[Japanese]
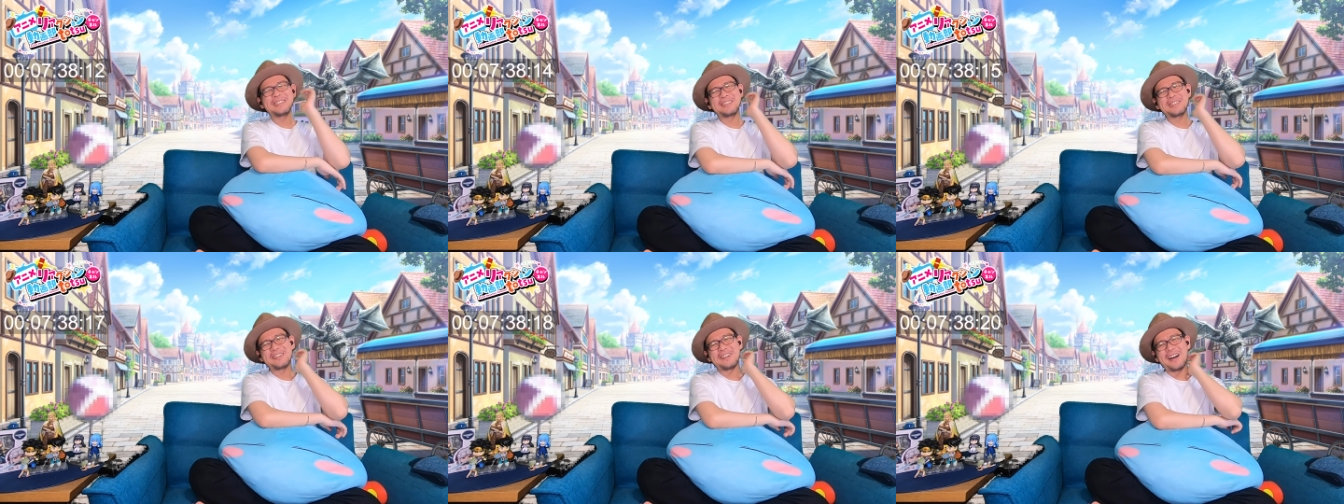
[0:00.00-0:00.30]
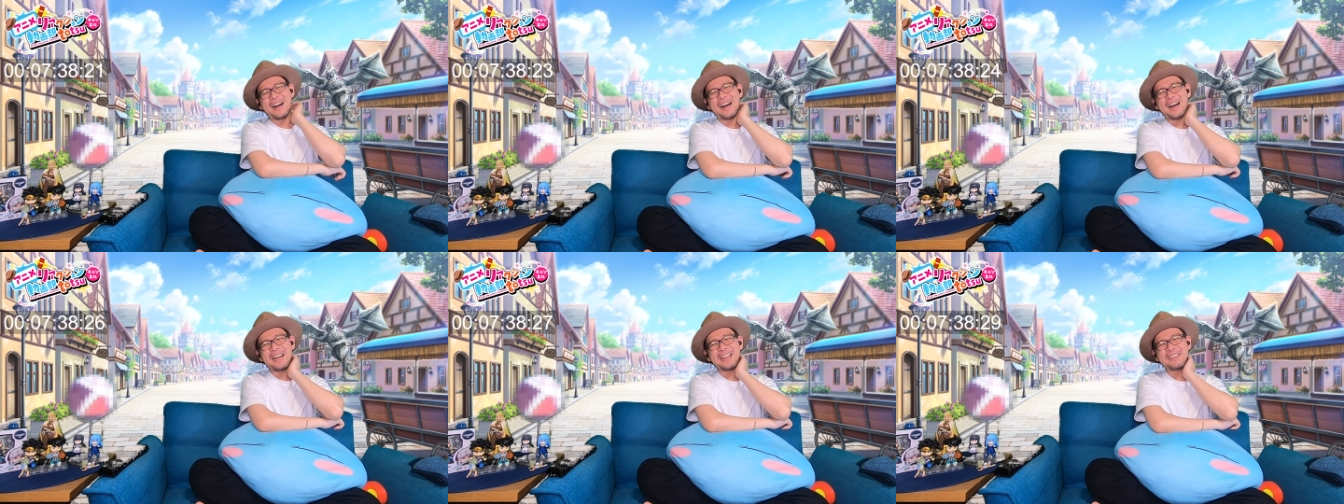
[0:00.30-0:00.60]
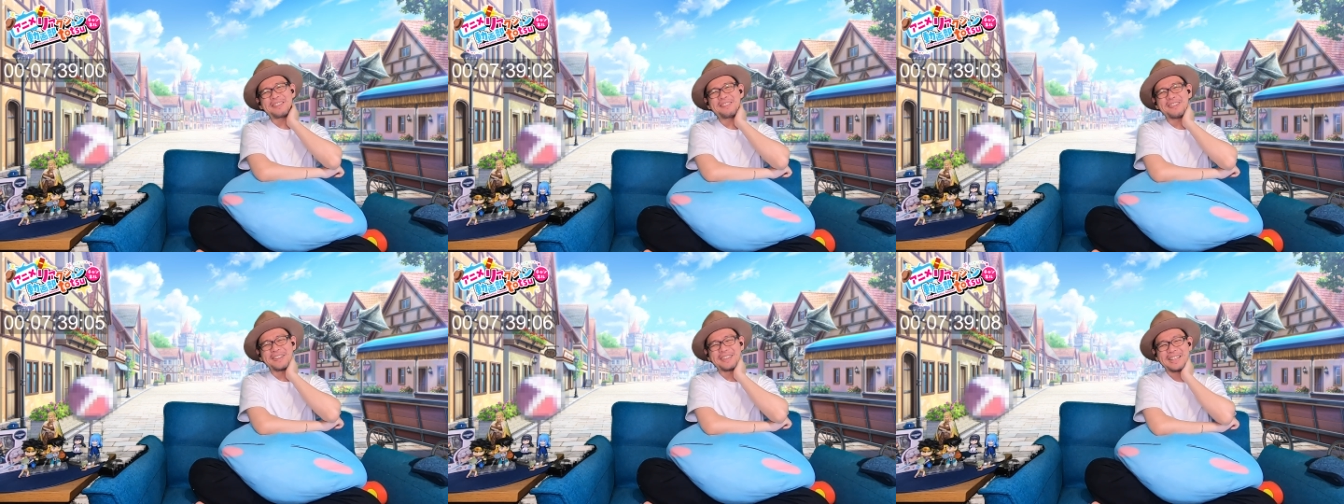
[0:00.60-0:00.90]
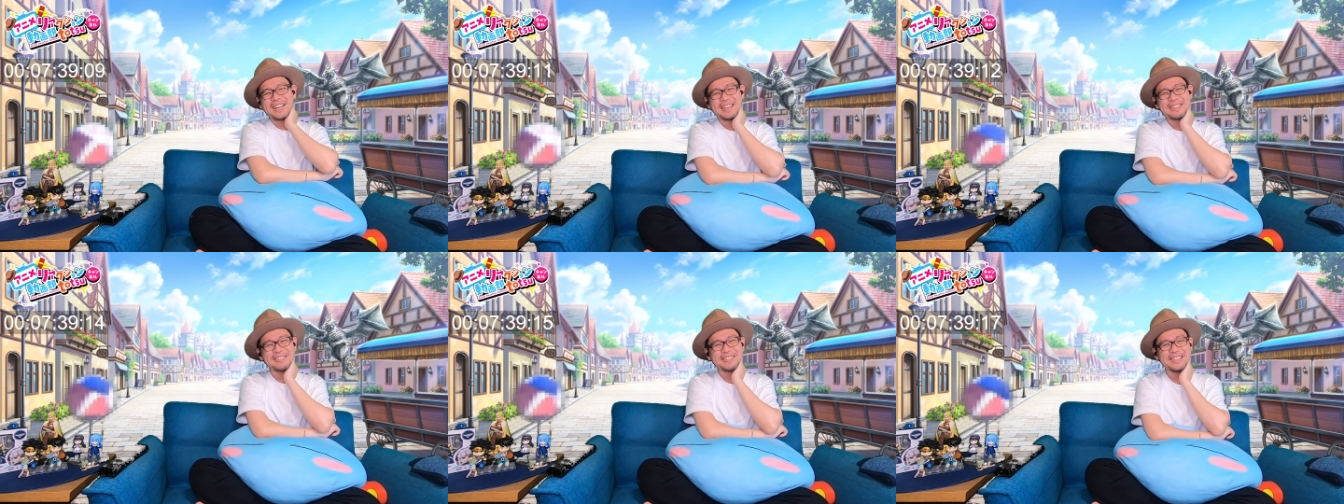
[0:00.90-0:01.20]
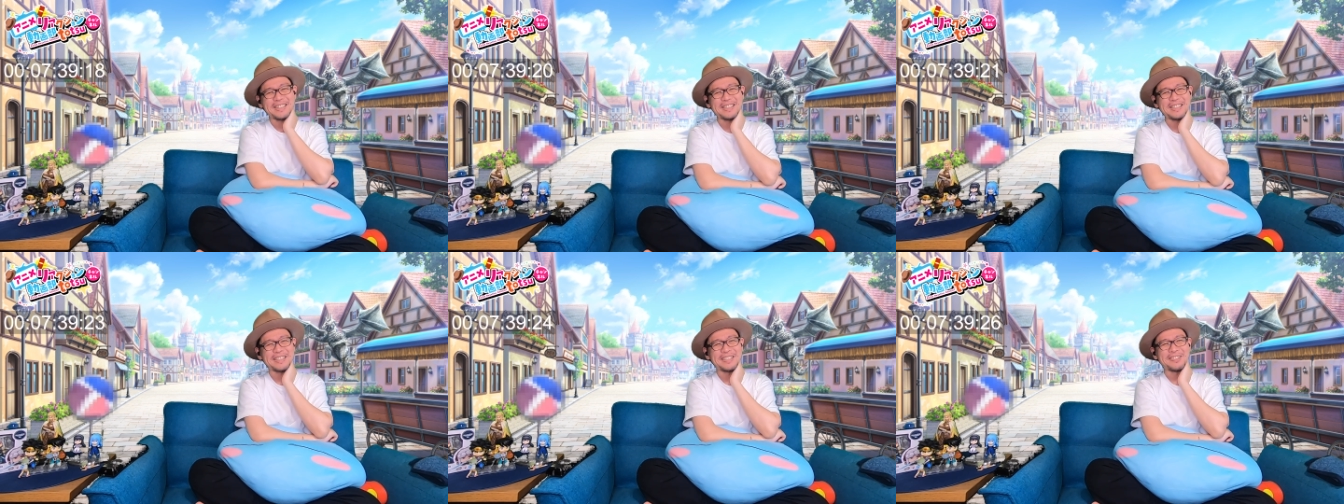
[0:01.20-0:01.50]
い、よ。愛はなく
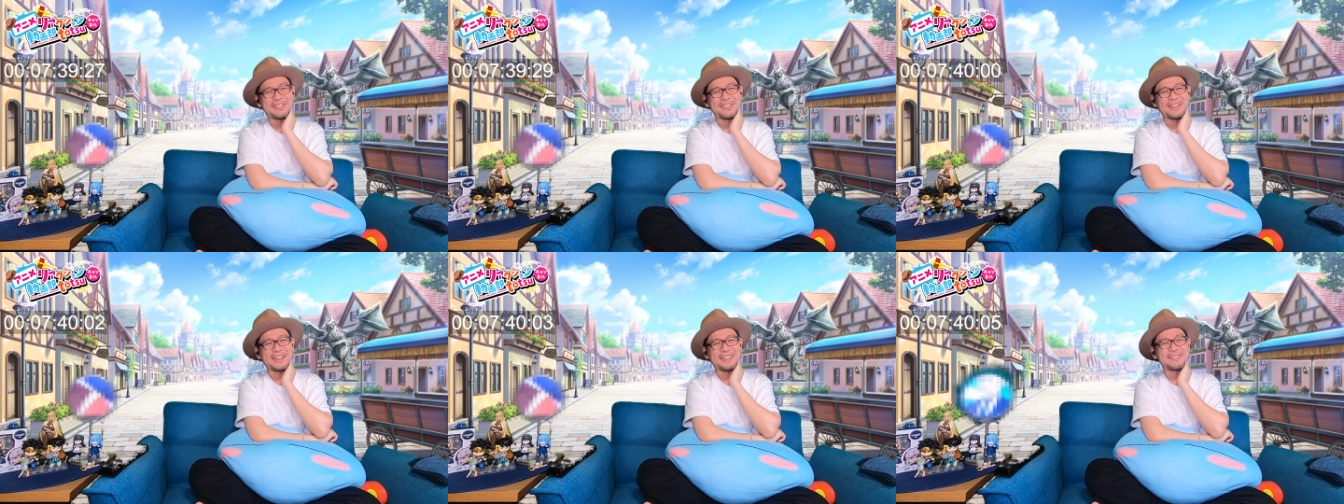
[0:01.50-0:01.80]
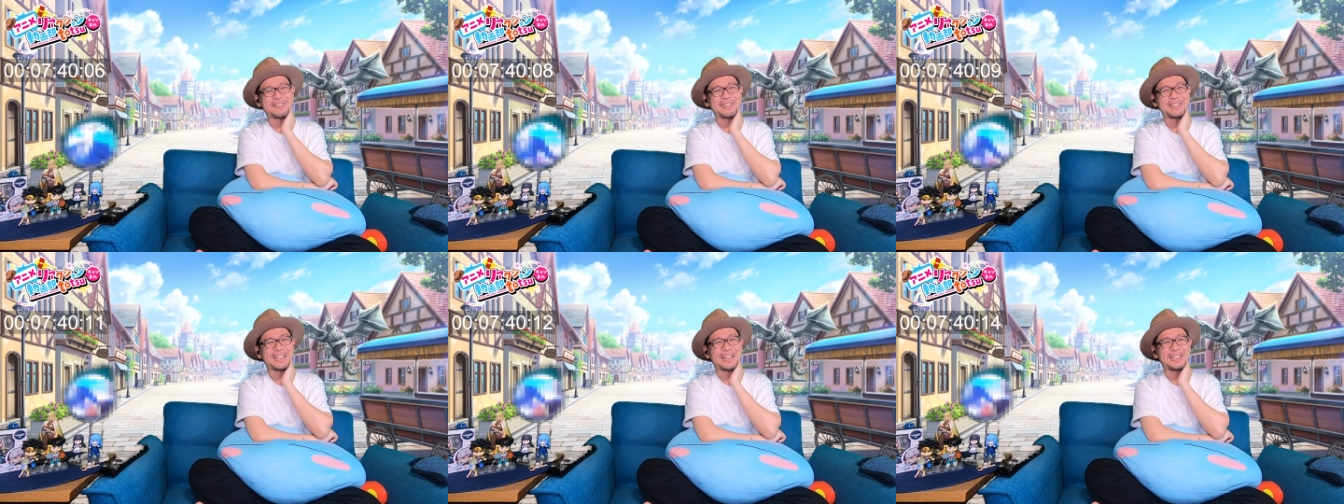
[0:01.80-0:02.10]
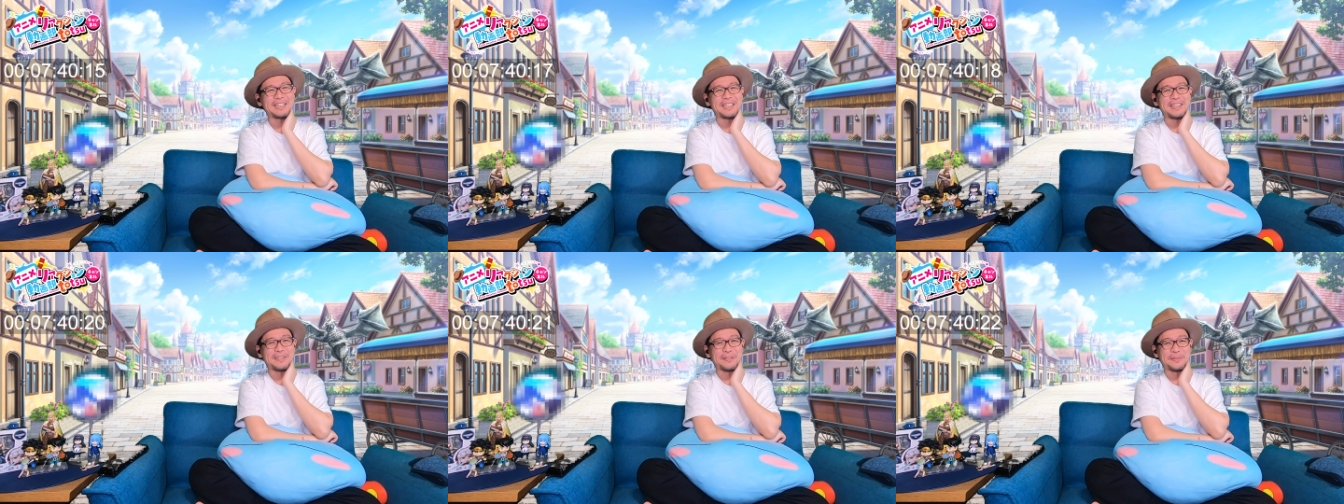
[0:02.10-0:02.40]
ていいとか言わないで